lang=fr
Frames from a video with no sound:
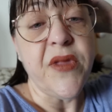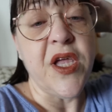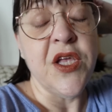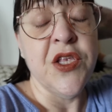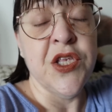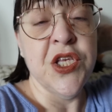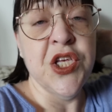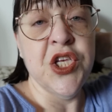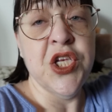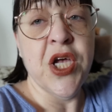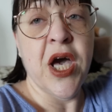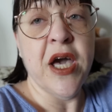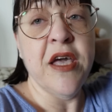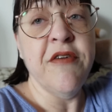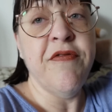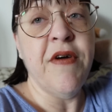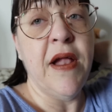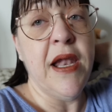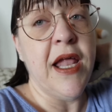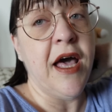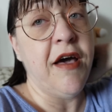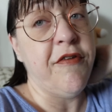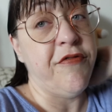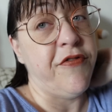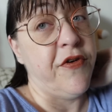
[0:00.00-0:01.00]
si j'arrive
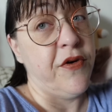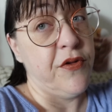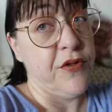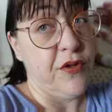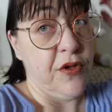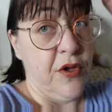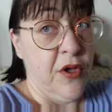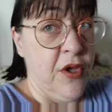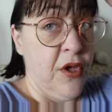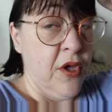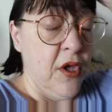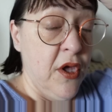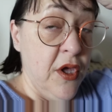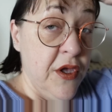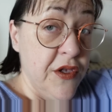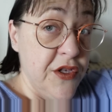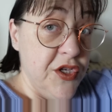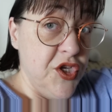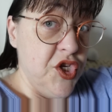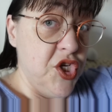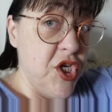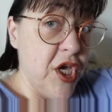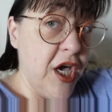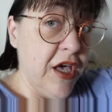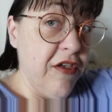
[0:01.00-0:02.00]
à la revendre.
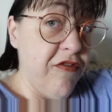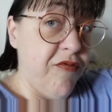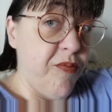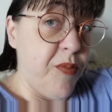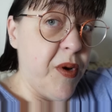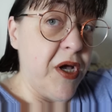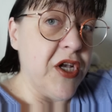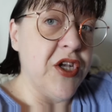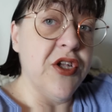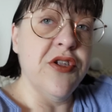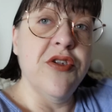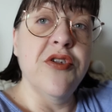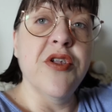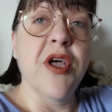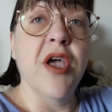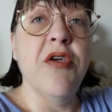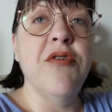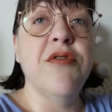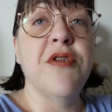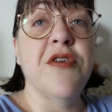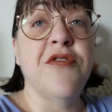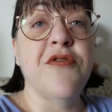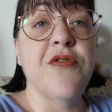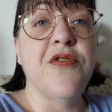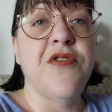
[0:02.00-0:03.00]
Si j'y arrive pas, je donnerai à
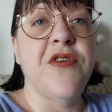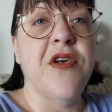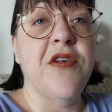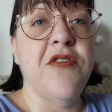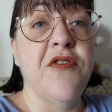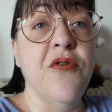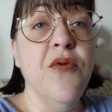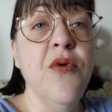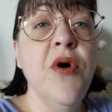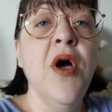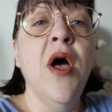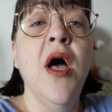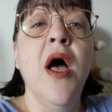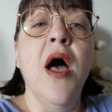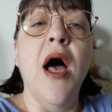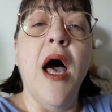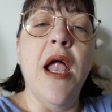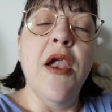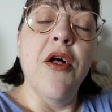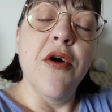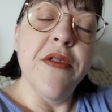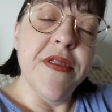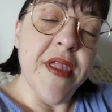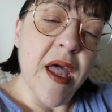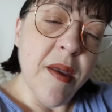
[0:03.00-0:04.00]
une association.
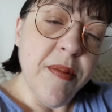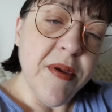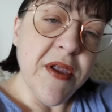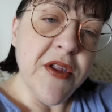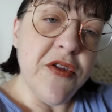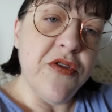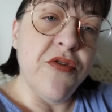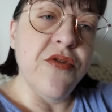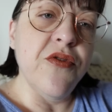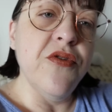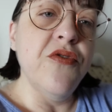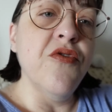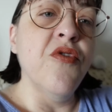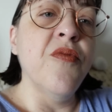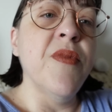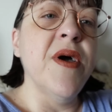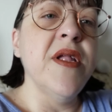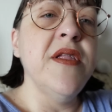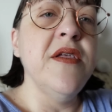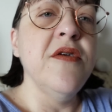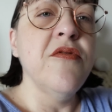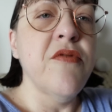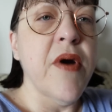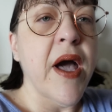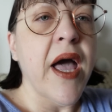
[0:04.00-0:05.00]
Alors d'habitude, on m'a
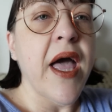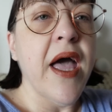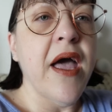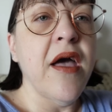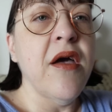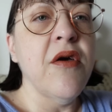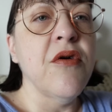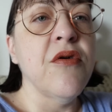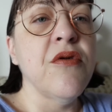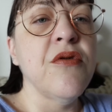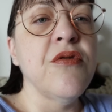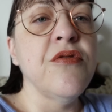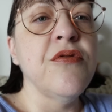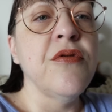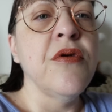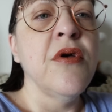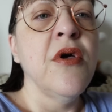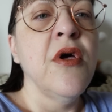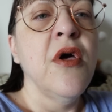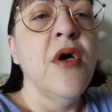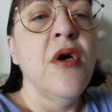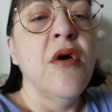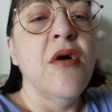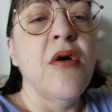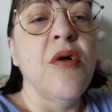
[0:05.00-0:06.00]
dit ouais, euh,
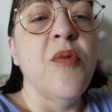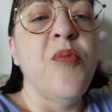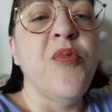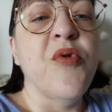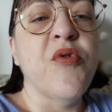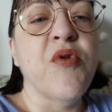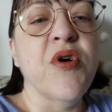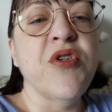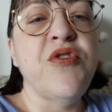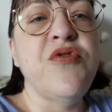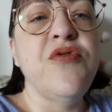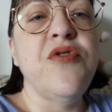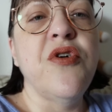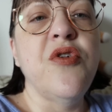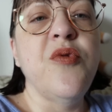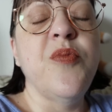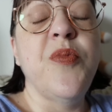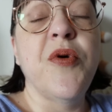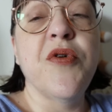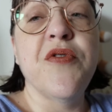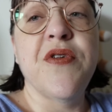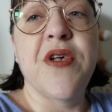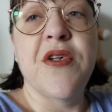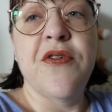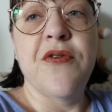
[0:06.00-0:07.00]
euh, pourquoi tu donnes
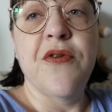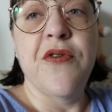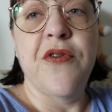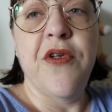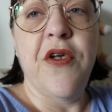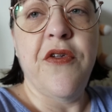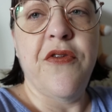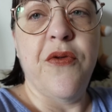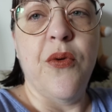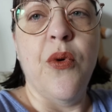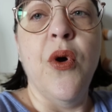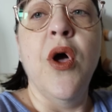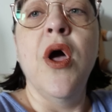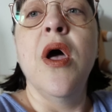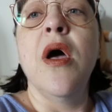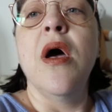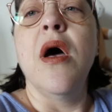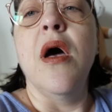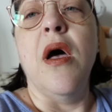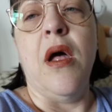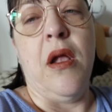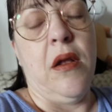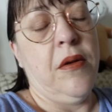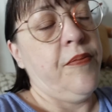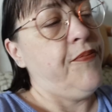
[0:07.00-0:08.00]
pas aux associations
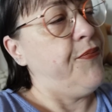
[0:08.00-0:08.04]
ben,